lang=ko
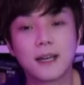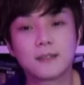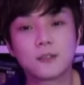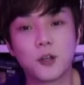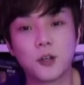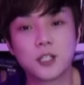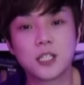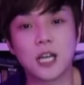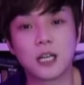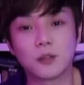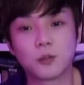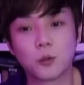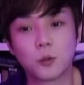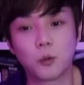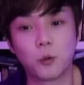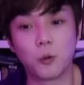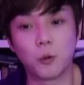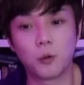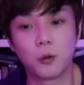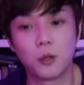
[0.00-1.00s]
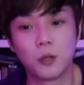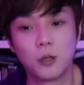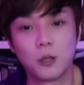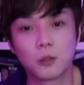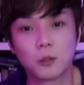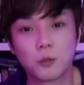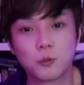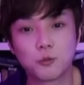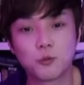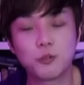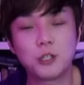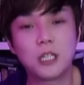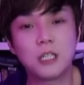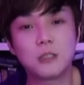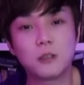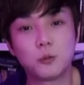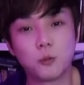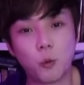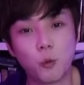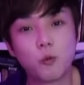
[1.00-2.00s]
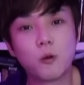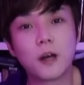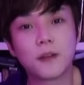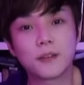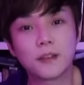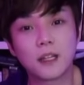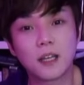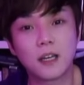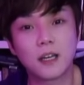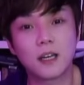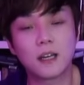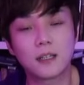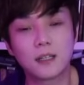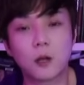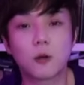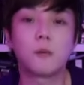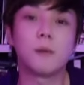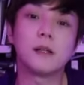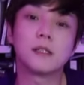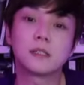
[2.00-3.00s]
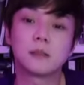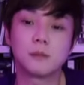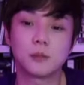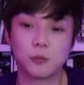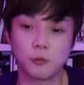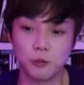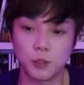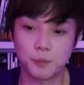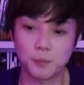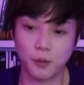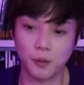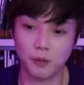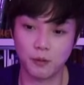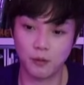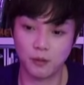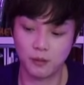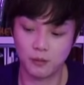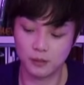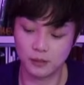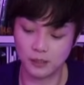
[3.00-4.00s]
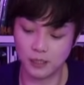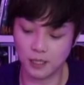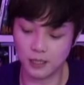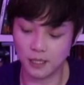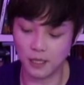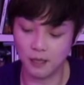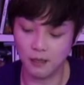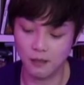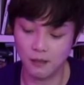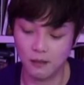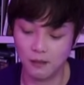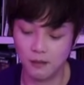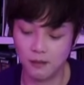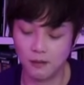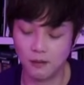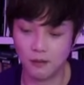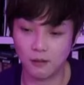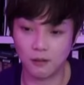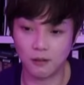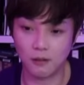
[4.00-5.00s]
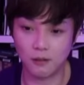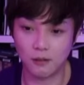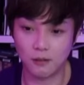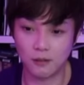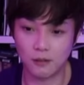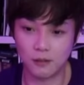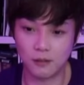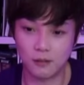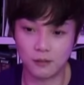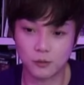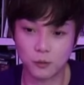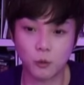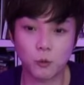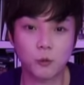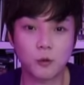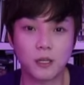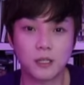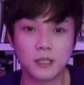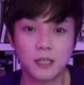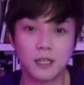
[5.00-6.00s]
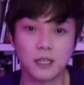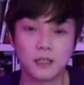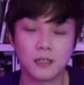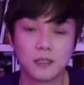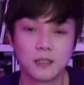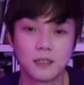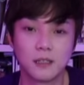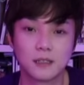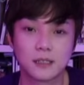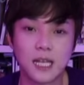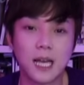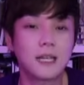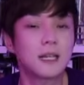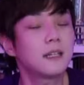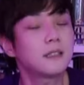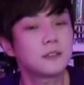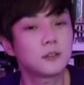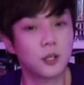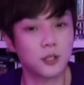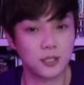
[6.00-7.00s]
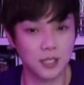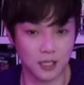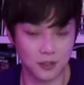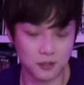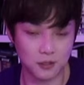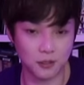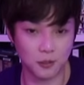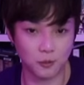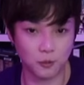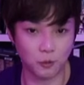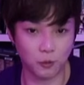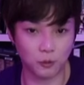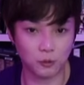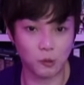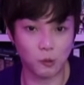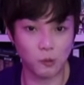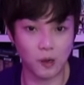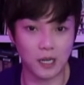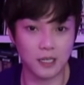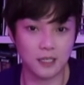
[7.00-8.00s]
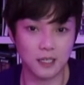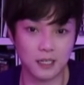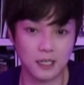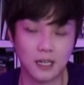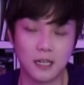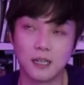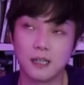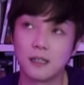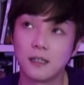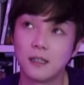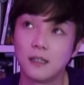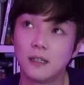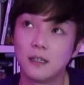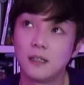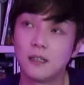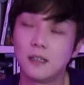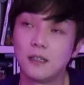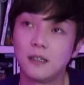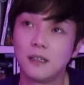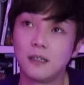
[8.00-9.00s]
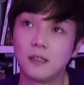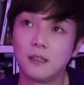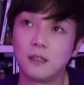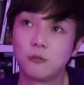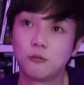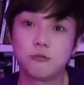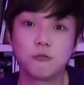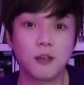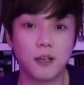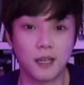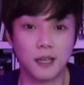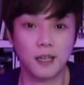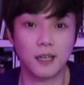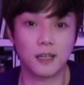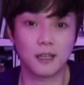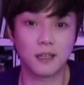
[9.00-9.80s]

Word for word: 되지 않도록 주의를 요구한다라고 말씀드리고 싶어요. 그러니까 이게 어, 서로 간에 사랑은 되지 않더라도 어떤 관계가 어, 후에